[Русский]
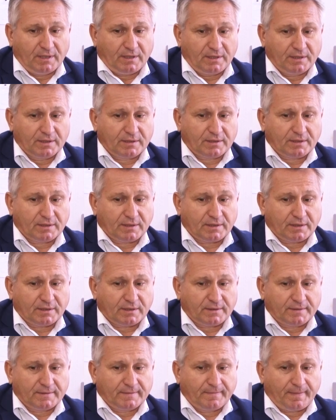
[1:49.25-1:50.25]

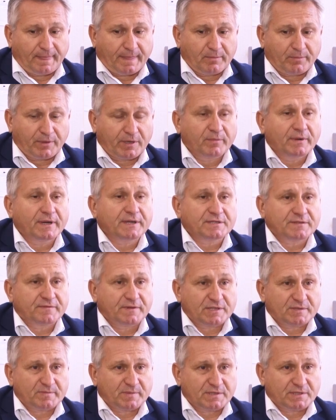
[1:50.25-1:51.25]
это прямая
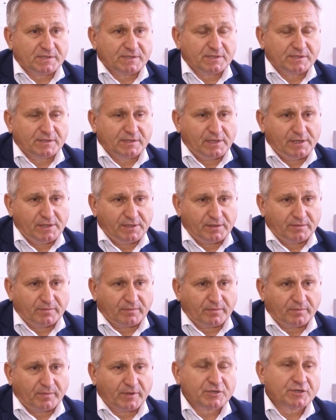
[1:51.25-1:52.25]
связь с
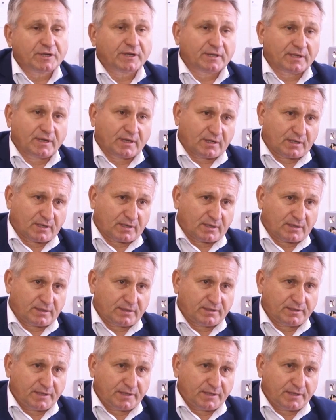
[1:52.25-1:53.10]
подразделением пожарной охраны.